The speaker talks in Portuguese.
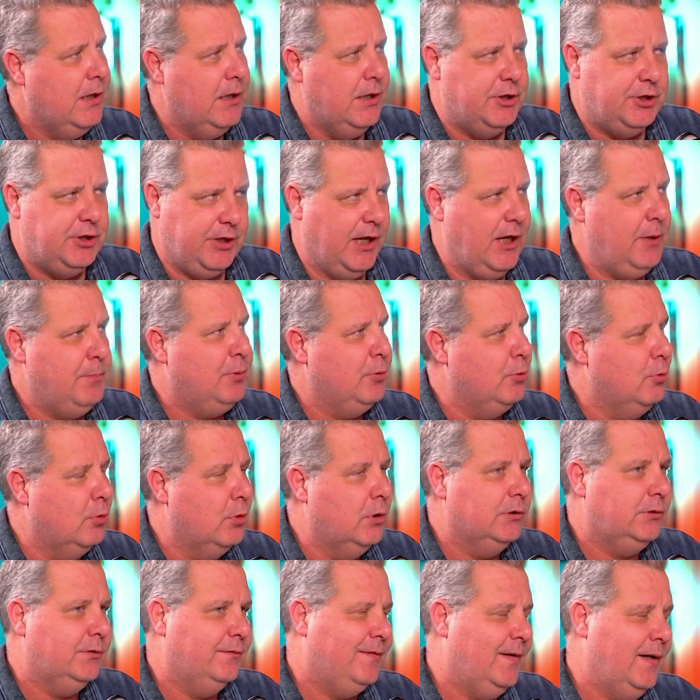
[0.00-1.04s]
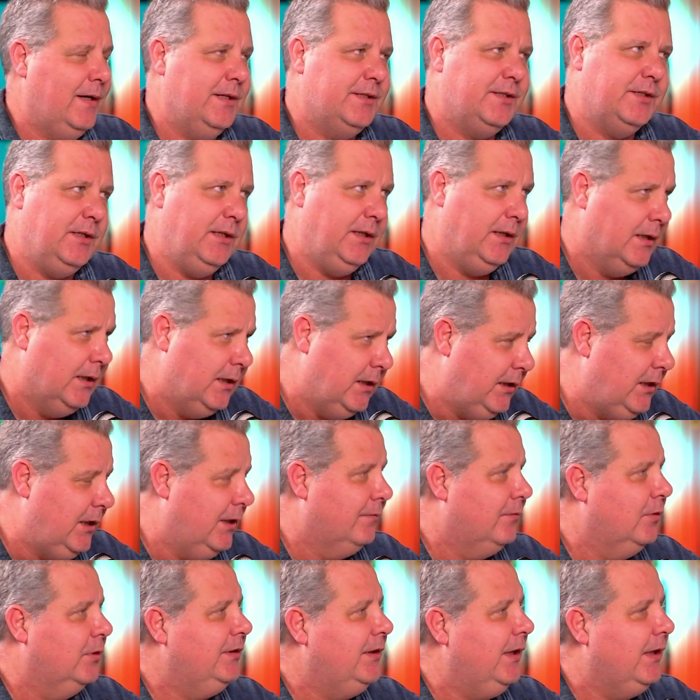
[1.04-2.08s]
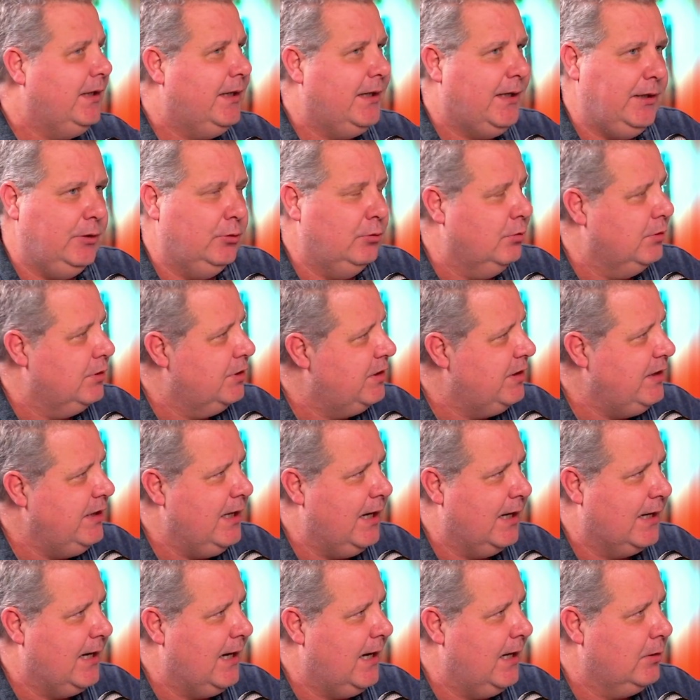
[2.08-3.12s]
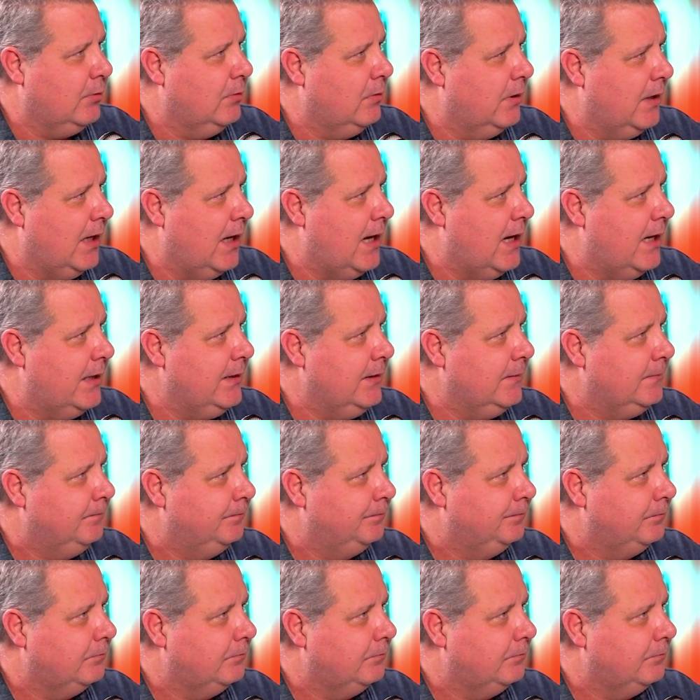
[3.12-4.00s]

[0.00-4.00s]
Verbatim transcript: Cheguei para um outro, falei assim: eu vou ter que reduzir a carga horária.